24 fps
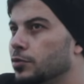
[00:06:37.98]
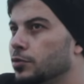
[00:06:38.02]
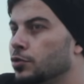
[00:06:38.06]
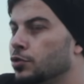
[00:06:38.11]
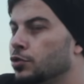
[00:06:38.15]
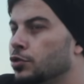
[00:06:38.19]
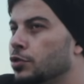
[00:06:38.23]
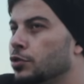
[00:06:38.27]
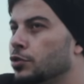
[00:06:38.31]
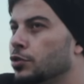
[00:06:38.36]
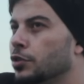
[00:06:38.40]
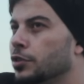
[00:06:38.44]

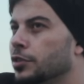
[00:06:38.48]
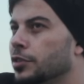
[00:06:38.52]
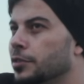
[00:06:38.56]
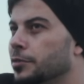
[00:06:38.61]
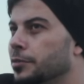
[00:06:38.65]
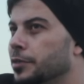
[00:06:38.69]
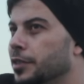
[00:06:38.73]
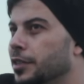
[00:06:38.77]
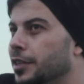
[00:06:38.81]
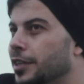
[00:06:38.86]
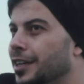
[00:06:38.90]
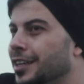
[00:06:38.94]
Güçlü
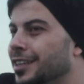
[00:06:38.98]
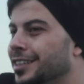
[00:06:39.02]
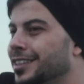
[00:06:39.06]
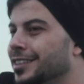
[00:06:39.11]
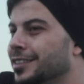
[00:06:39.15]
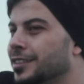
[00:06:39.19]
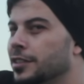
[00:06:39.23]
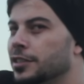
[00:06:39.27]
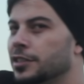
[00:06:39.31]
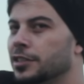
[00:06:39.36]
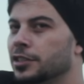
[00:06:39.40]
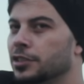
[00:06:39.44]
Soydemir
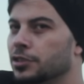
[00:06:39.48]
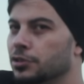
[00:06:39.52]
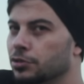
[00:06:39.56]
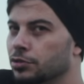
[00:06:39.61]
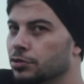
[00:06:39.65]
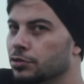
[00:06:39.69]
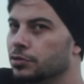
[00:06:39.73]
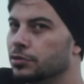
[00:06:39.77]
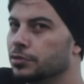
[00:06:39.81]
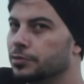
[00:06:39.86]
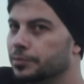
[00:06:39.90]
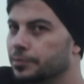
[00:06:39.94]
hayret nasıl
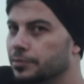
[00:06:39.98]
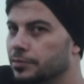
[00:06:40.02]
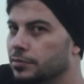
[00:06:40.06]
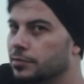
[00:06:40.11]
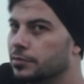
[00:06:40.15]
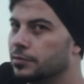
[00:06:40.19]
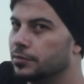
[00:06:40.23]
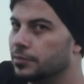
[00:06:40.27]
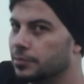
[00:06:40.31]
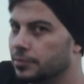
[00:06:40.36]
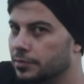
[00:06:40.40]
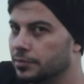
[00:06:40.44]
yaşıyorum?
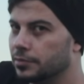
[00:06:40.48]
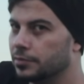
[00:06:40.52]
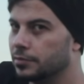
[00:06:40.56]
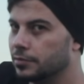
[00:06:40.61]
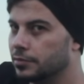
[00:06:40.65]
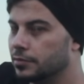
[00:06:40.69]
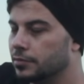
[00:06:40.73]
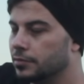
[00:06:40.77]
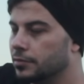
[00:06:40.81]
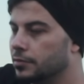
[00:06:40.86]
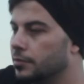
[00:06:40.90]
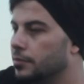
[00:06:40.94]

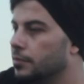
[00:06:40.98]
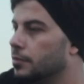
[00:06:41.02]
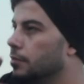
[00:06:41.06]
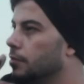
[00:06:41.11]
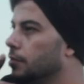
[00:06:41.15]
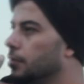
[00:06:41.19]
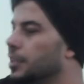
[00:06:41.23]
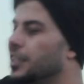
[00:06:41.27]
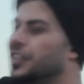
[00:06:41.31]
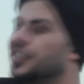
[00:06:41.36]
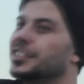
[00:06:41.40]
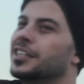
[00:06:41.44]

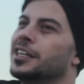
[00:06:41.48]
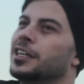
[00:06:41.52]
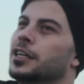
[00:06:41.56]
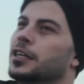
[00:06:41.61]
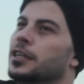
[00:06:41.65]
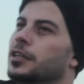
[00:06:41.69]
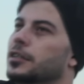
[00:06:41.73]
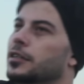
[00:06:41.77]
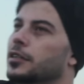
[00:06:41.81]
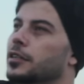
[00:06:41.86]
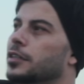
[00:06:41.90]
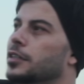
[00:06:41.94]
Ya da
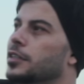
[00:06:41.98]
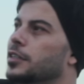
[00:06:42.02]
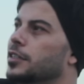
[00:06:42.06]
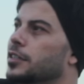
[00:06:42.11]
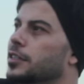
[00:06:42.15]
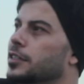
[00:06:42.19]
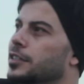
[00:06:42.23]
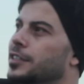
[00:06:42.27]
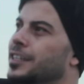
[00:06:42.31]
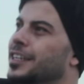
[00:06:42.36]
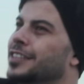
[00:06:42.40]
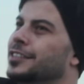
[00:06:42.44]

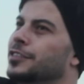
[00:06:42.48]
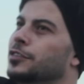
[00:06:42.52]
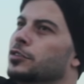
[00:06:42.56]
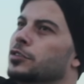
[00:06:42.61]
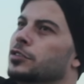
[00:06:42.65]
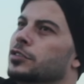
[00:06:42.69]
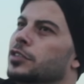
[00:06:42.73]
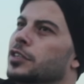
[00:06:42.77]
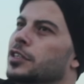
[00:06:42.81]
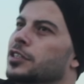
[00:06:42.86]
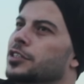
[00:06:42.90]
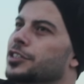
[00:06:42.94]
Serdar
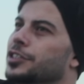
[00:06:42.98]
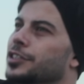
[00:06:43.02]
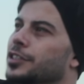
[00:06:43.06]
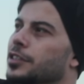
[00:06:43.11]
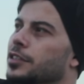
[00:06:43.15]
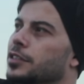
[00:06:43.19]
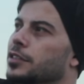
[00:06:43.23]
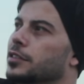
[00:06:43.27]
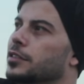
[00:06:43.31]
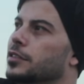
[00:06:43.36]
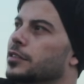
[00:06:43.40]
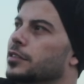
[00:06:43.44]
Ortaç
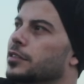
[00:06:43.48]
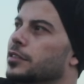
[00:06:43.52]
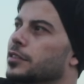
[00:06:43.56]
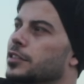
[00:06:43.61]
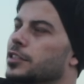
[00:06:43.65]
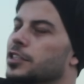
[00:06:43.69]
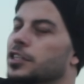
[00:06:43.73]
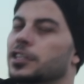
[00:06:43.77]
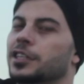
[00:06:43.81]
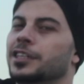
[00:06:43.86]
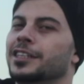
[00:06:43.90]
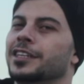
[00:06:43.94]

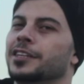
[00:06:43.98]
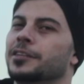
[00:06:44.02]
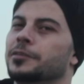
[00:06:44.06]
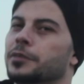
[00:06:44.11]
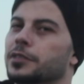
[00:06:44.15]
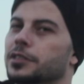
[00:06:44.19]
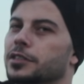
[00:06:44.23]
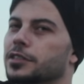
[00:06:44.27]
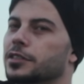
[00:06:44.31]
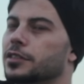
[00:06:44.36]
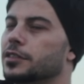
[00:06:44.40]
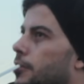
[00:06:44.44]
sana
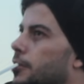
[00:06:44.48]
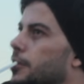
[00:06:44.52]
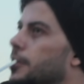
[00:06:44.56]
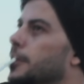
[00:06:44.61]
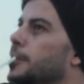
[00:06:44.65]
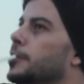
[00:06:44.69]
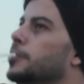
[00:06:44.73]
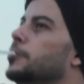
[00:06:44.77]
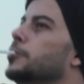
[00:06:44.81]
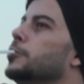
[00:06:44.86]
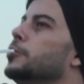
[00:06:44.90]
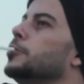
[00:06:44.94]
değmez.
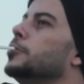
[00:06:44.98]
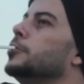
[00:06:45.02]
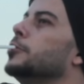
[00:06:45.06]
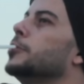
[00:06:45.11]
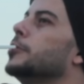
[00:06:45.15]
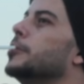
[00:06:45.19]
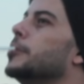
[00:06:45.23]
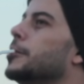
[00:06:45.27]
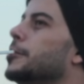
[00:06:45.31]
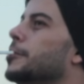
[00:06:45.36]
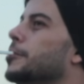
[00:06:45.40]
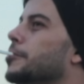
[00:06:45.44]
Sen ne
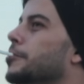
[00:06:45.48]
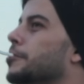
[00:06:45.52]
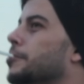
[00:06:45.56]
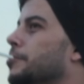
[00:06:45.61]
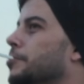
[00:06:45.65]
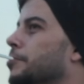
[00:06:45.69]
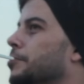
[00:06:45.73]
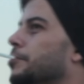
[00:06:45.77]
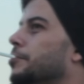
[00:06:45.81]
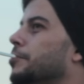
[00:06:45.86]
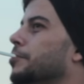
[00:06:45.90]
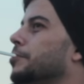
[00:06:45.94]
olurdun lan?
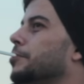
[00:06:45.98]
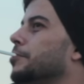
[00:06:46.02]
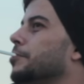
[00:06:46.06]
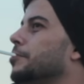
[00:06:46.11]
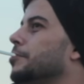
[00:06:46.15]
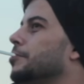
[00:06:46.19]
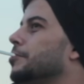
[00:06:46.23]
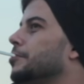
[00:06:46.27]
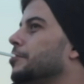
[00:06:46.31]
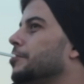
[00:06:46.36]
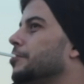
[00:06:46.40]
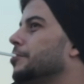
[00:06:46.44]
Ben ne
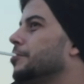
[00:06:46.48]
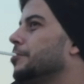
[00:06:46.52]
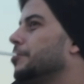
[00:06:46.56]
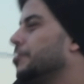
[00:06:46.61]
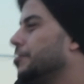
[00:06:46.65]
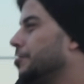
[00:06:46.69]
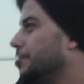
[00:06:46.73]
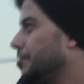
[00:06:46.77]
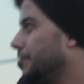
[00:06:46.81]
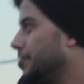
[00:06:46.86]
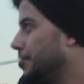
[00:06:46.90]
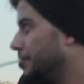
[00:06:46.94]

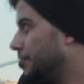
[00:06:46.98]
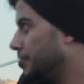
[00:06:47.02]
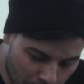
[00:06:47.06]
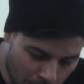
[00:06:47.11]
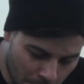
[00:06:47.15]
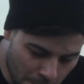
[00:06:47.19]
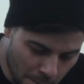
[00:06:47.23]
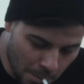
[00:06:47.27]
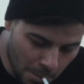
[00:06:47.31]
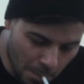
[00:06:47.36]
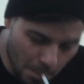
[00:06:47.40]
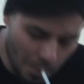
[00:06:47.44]
olurdum?
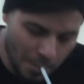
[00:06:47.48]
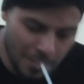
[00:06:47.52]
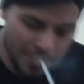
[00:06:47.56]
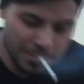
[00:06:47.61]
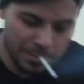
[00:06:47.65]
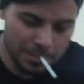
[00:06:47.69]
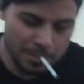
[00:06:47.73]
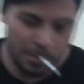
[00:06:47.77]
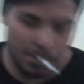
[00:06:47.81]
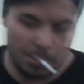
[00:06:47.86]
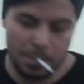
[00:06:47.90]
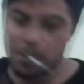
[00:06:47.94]

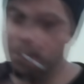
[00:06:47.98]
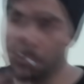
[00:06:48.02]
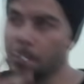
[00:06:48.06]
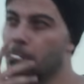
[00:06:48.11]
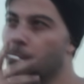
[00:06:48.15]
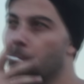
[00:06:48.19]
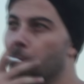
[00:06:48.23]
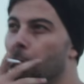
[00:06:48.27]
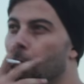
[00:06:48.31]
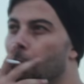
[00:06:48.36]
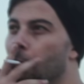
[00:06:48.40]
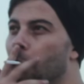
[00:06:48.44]
Bülent Ersoy.
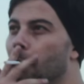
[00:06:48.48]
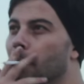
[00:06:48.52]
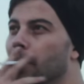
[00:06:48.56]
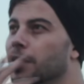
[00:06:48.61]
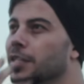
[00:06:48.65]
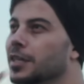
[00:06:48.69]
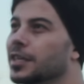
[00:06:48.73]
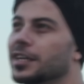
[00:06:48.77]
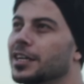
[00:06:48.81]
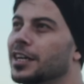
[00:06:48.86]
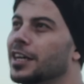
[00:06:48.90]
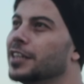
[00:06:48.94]

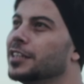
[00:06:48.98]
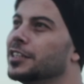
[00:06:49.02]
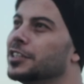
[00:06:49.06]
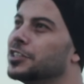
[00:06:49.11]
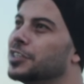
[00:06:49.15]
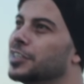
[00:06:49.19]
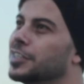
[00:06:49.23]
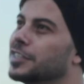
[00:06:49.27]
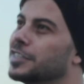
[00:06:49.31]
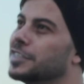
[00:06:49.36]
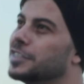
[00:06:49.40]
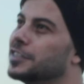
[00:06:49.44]
Hangi
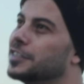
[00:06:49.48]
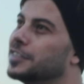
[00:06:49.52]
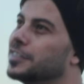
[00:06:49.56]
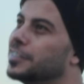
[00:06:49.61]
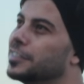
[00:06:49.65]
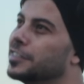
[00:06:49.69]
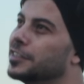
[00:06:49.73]
şarkısı?